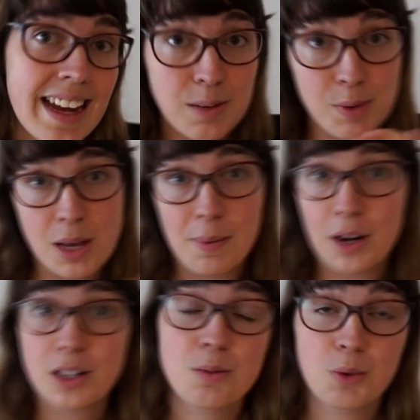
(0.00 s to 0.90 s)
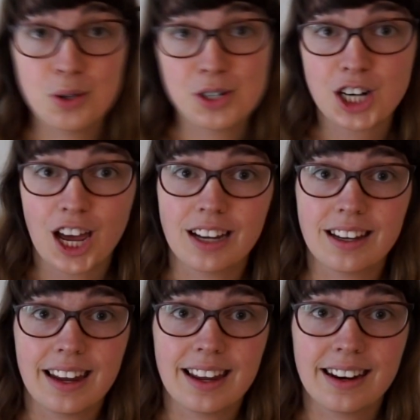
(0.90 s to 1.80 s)
ich muss aber noch zum Kühlschrank
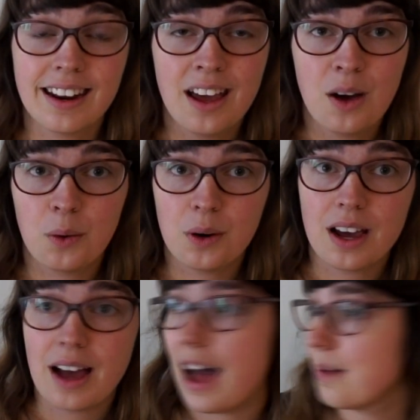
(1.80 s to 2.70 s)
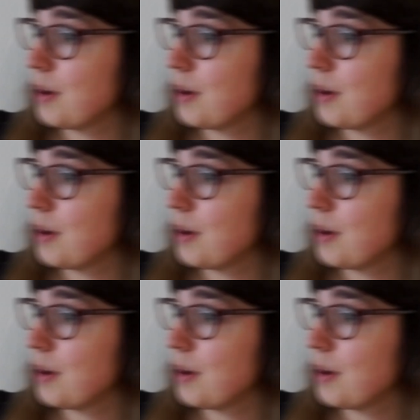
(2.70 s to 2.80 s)
gehen oder ah,